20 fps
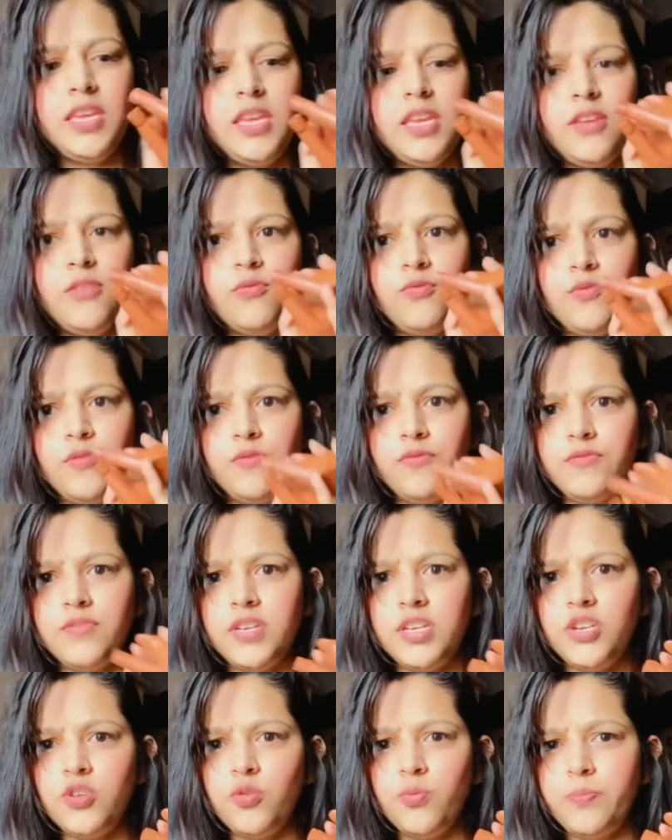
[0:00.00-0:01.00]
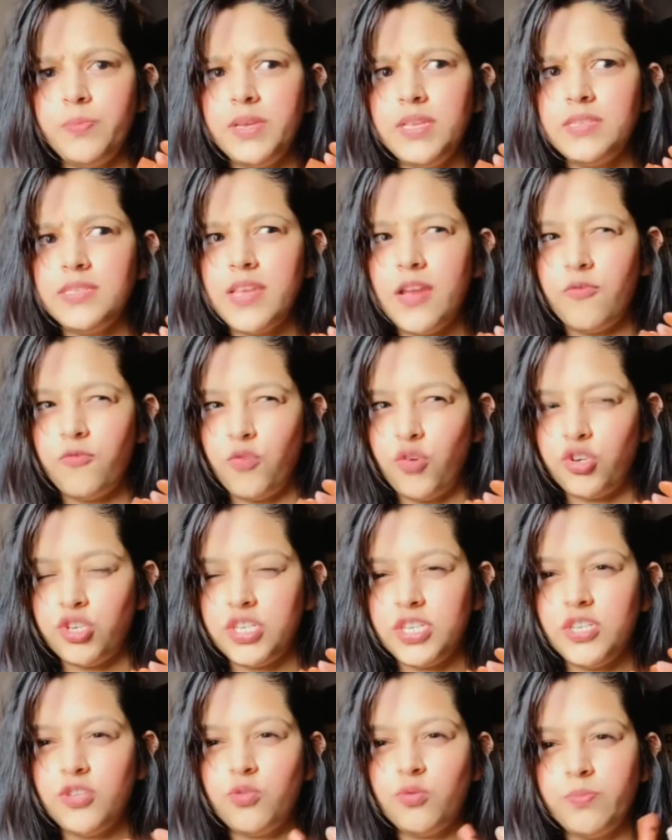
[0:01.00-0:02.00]
ये फिफ्टी रुपीज़ या
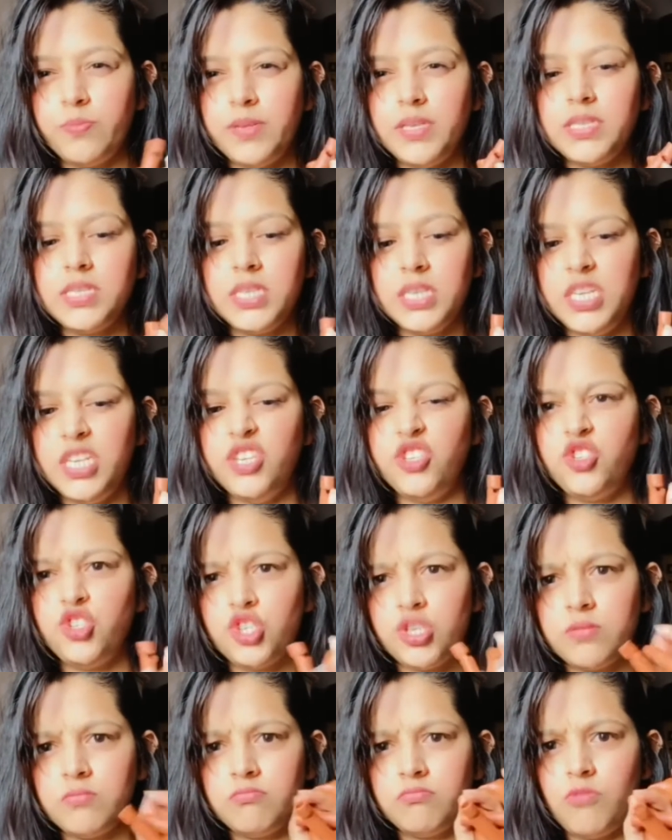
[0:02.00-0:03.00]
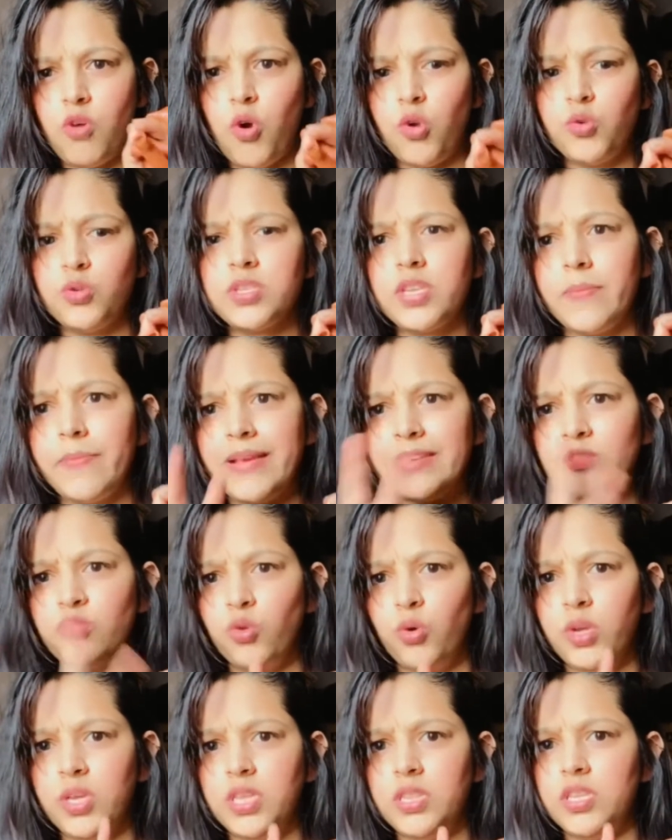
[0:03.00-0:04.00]
फोर्टी रुपीज़ ईच और उसके पास दो
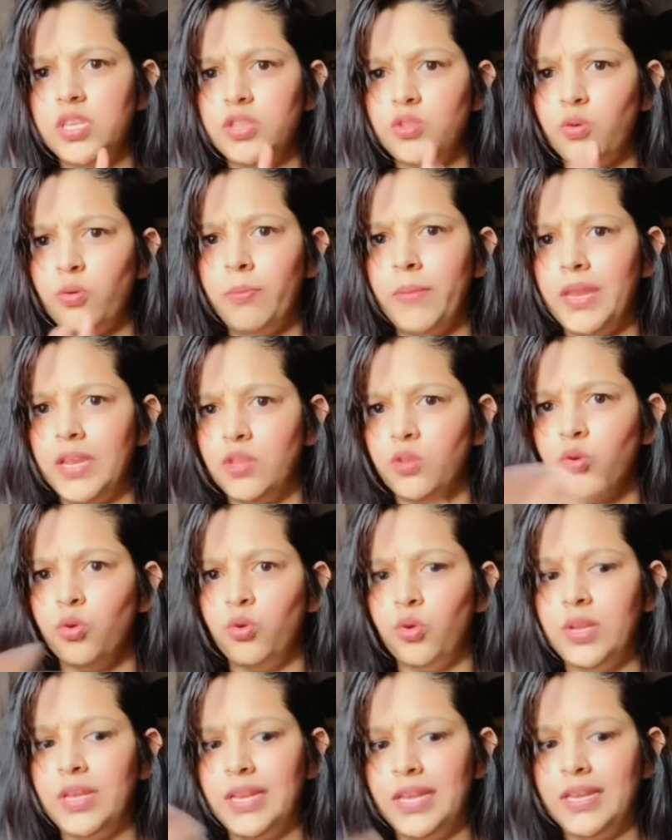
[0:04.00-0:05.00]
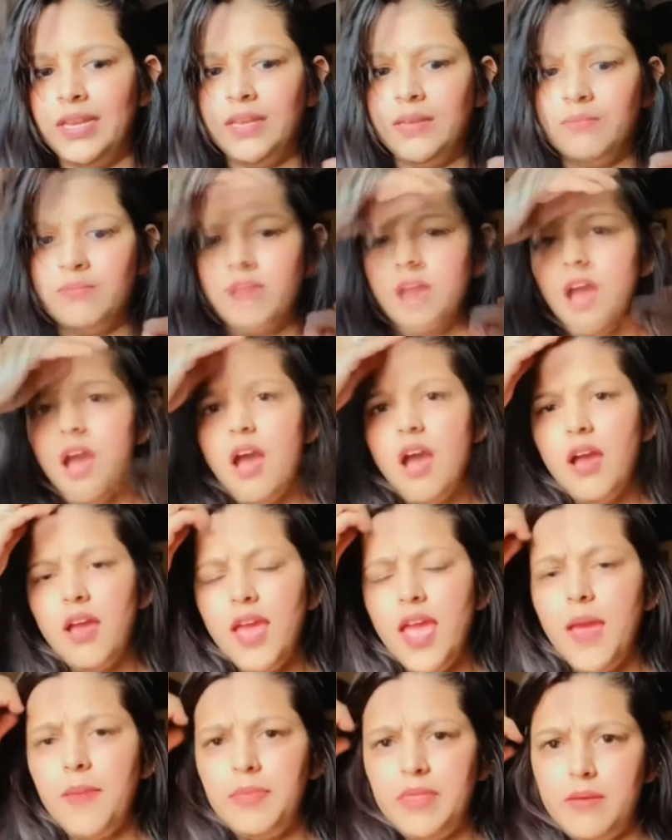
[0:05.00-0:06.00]
ही थी तो मैंने दोनों ही ले ली यहाँ
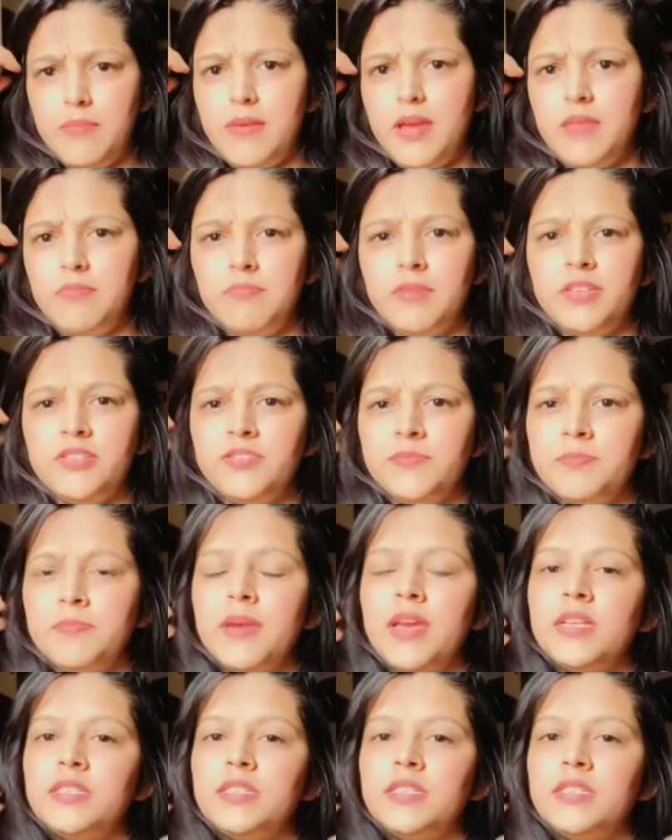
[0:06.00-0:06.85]
अहमदाबाद में मैं